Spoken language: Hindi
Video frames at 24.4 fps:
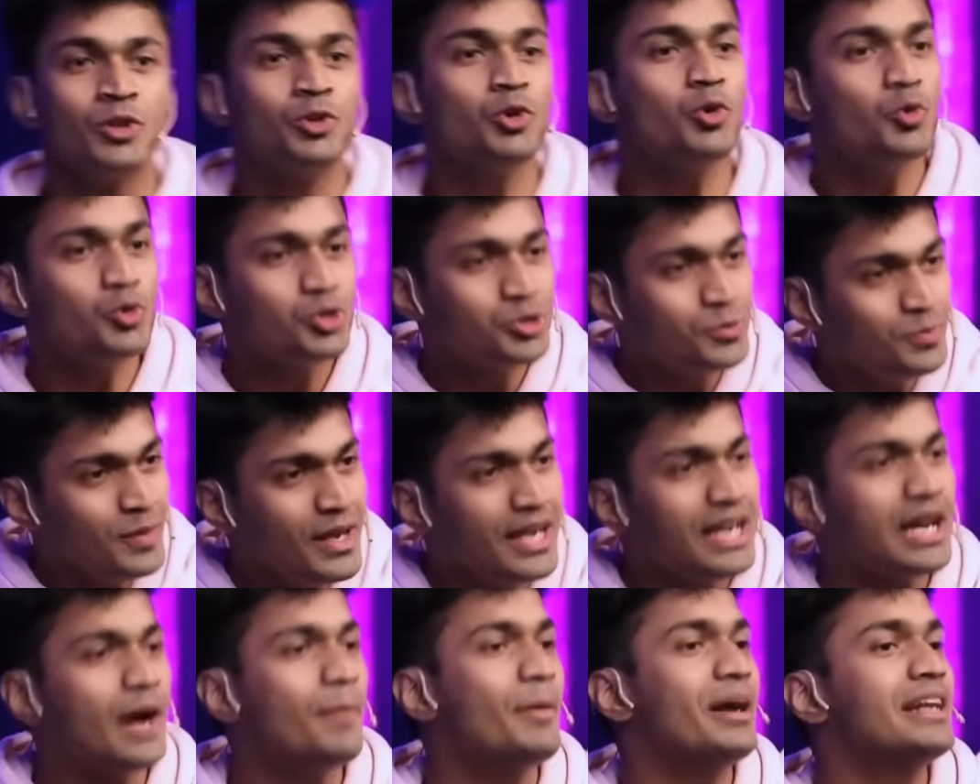तो उसमें
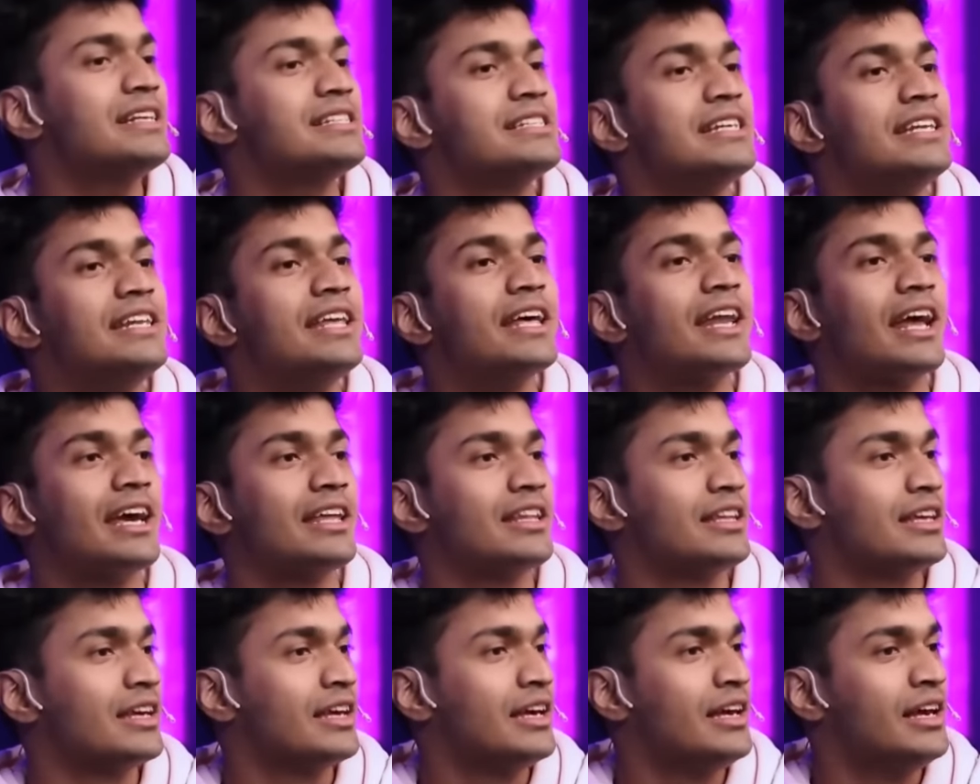एक हमारे सीनियर आए
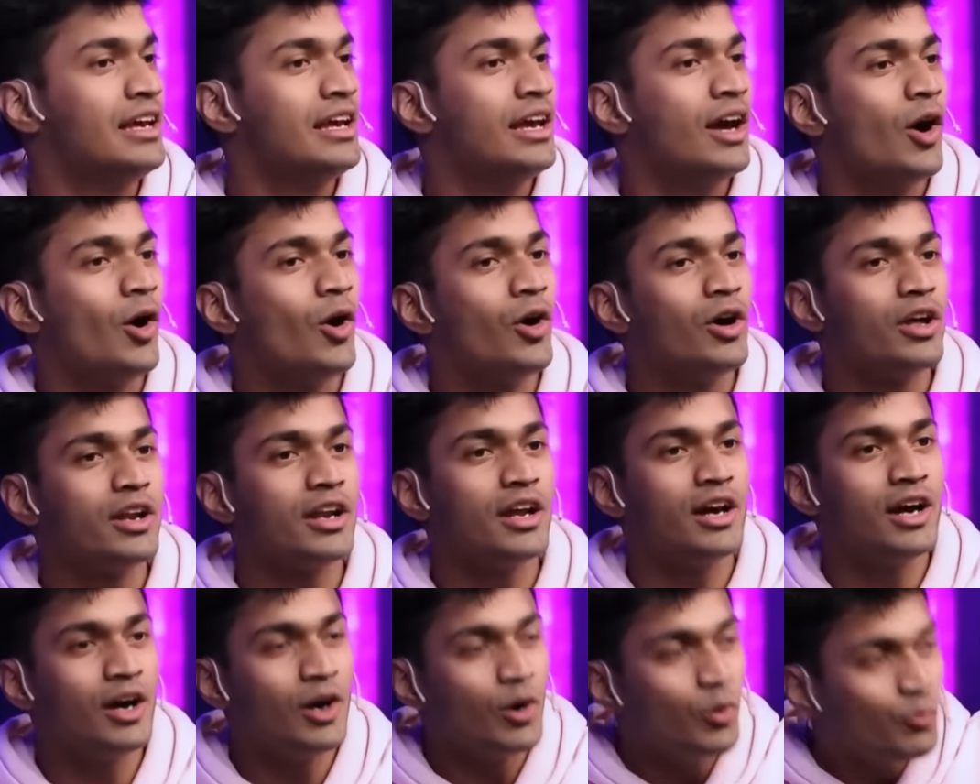थे और
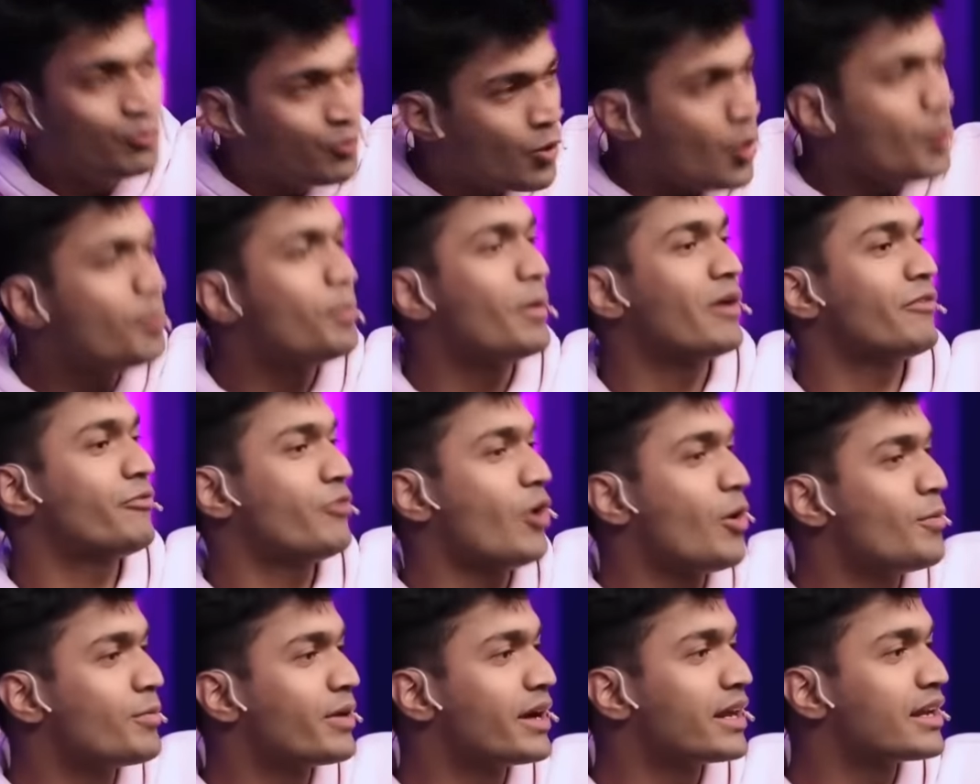वो
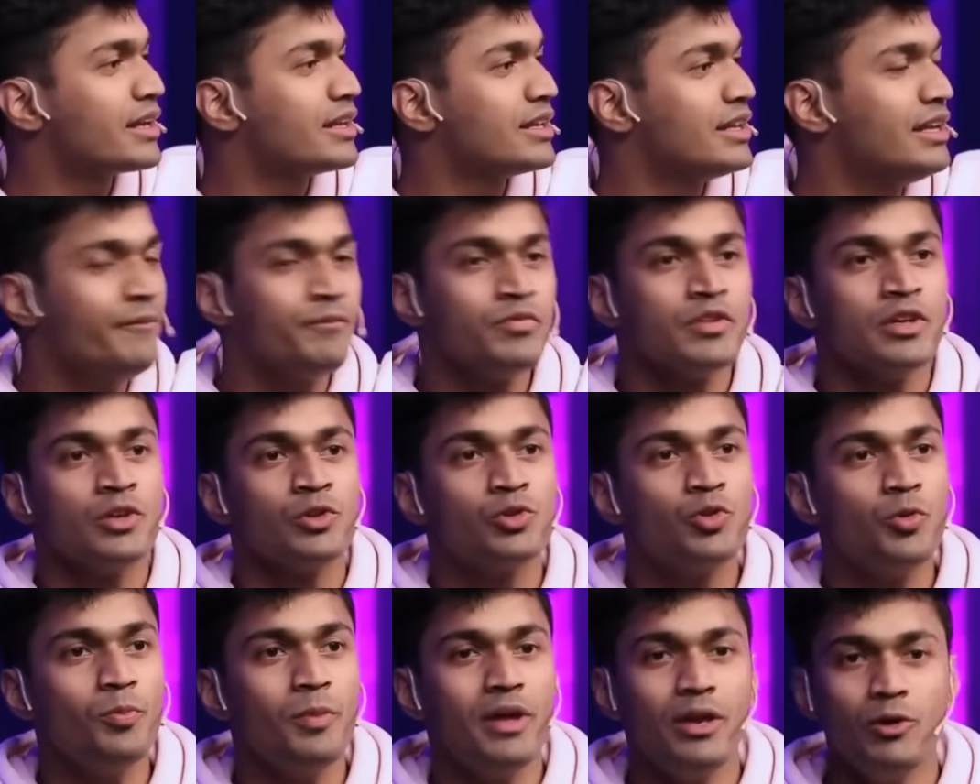परफॉर्म कर रहे थे
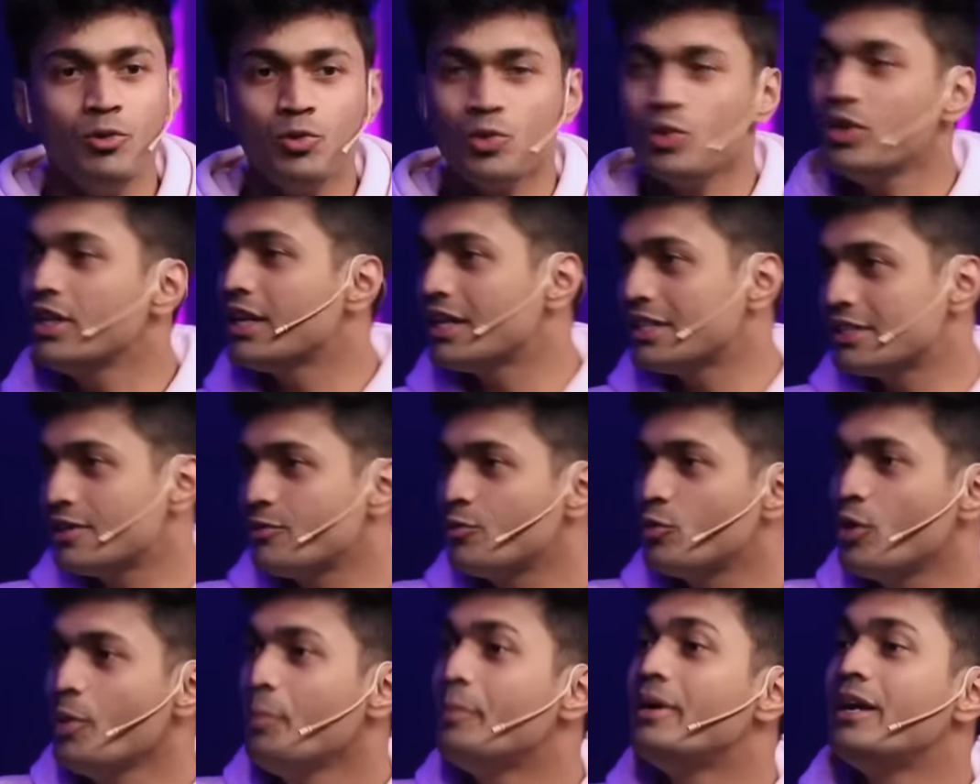तो मैंने उनको देखा सर
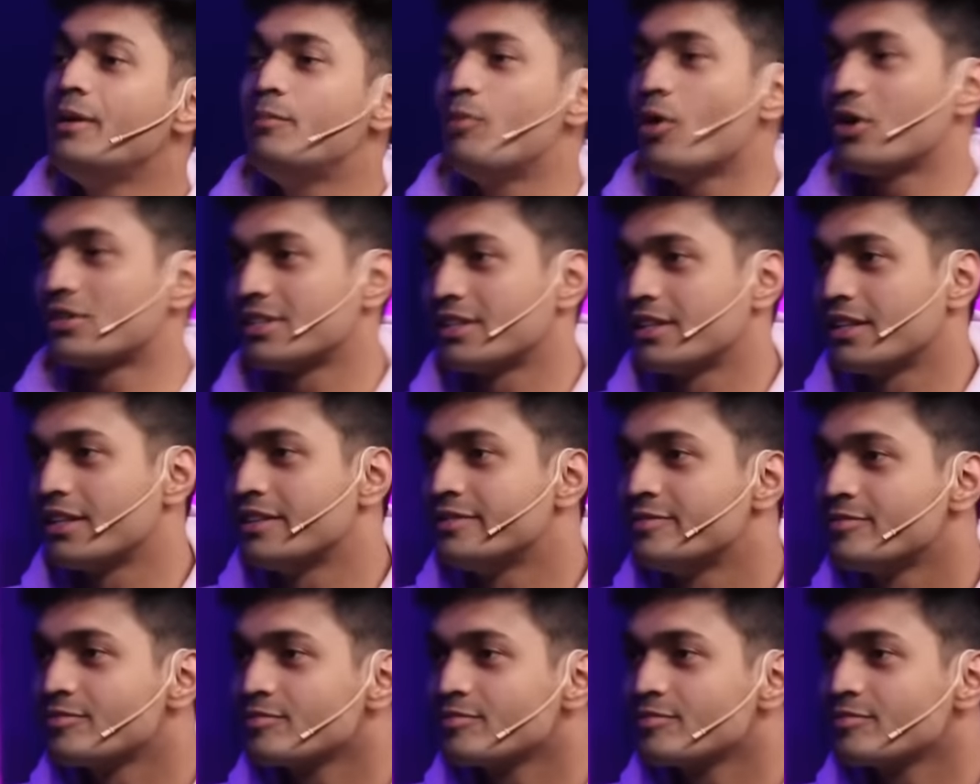वो ना बीट बॉक्सर थे